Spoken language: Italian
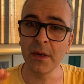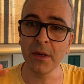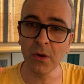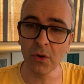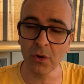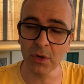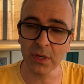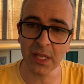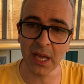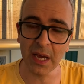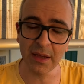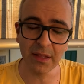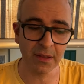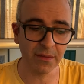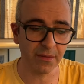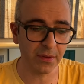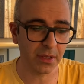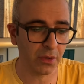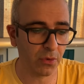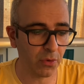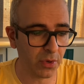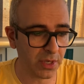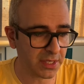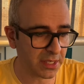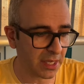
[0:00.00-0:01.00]
Ricordatevi
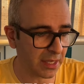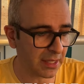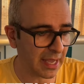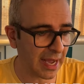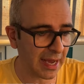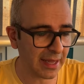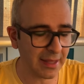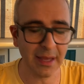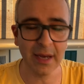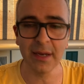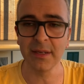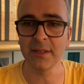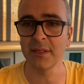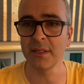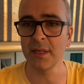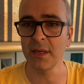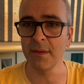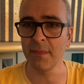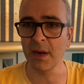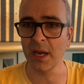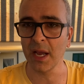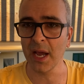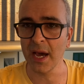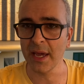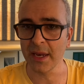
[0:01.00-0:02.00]
di questa data, se
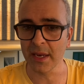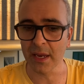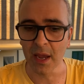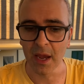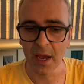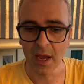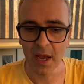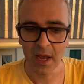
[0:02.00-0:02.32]
magari